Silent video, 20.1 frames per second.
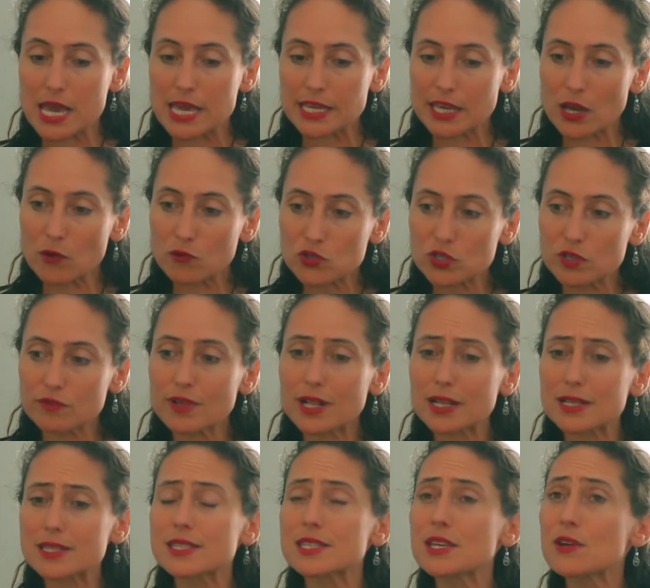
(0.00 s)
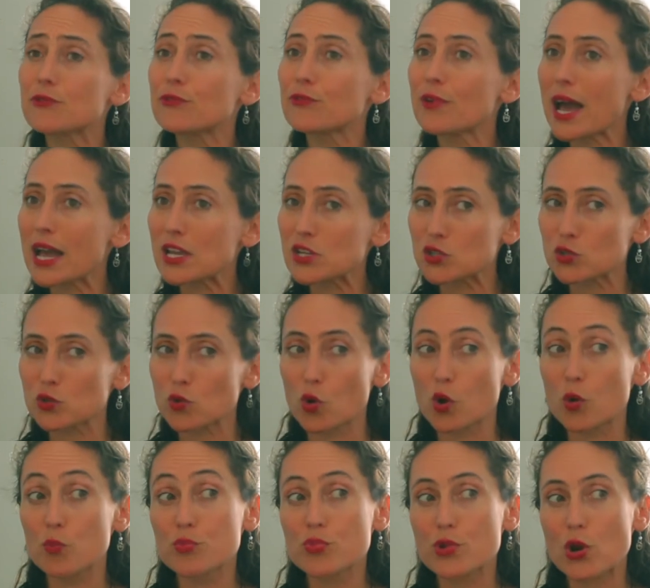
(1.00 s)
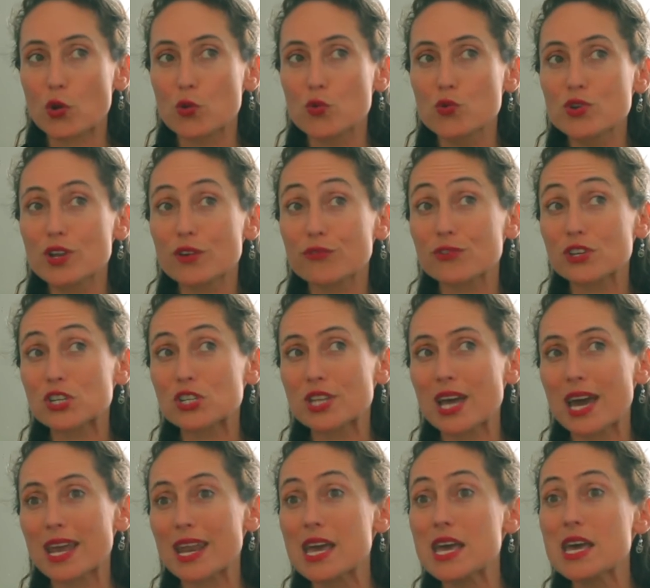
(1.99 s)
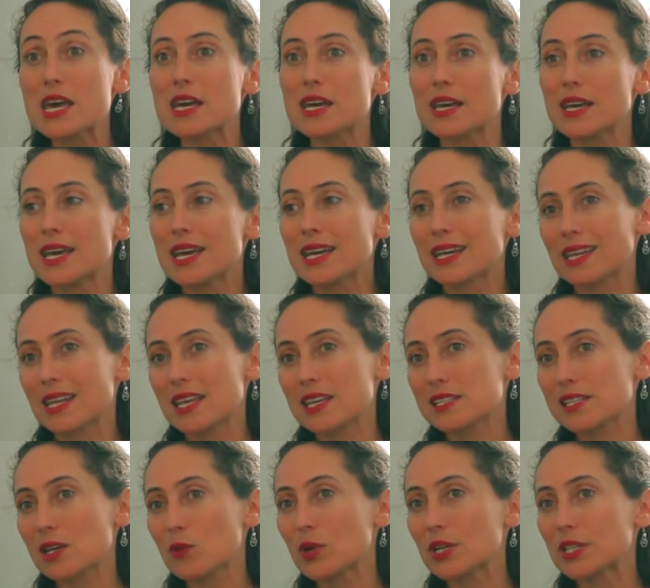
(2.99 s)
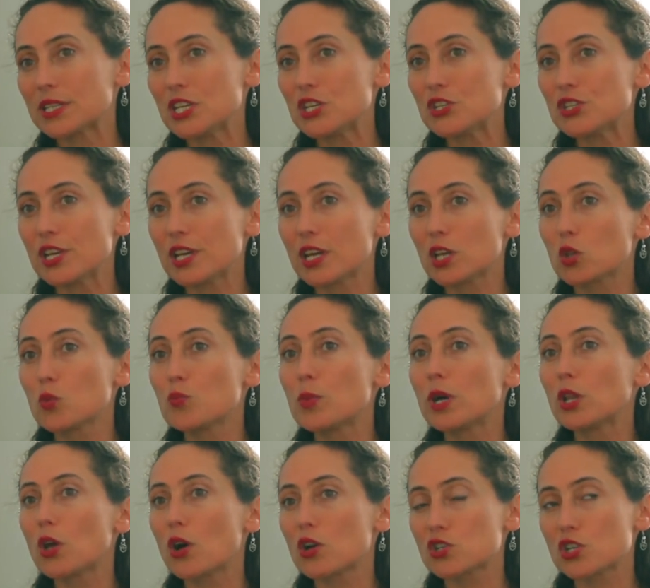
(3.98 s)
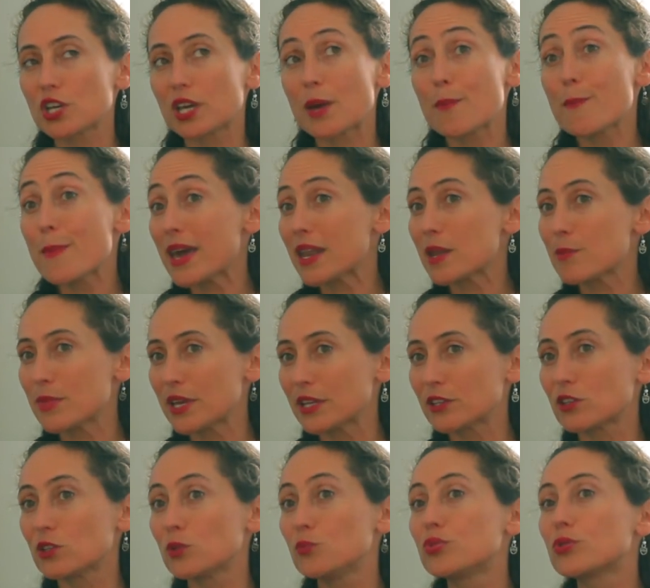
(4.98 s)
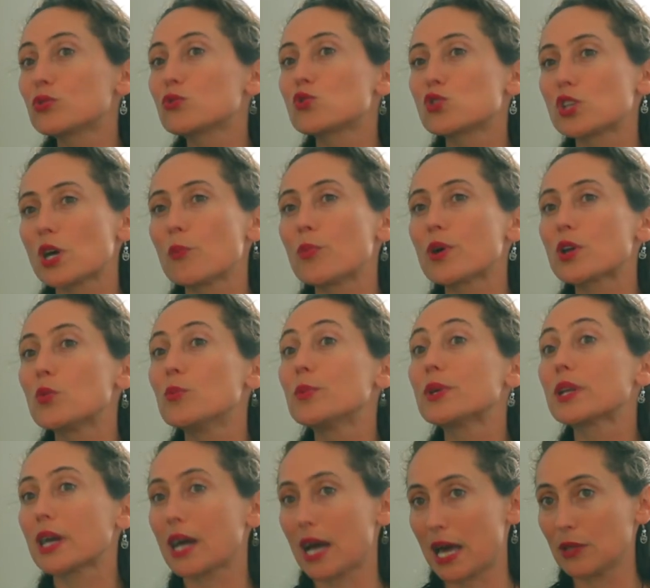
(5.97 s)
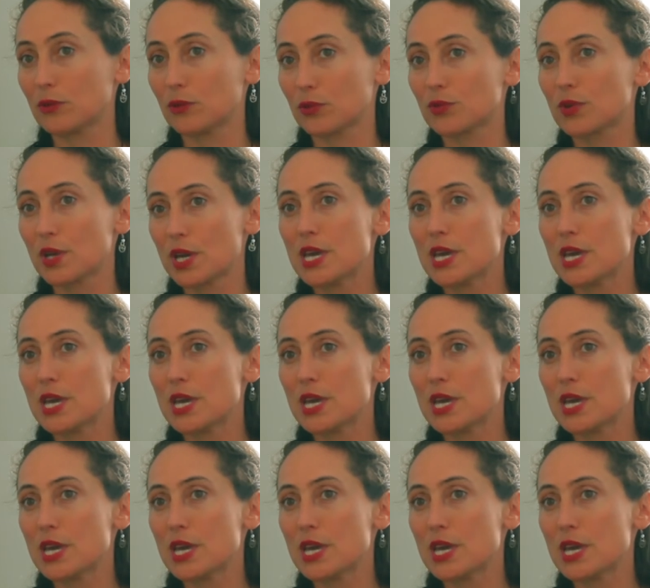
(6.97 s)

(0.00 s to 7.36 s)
que é um festival que se afasta ou que procura afastar a criação artística de uma lógica meramente de produção para um mercado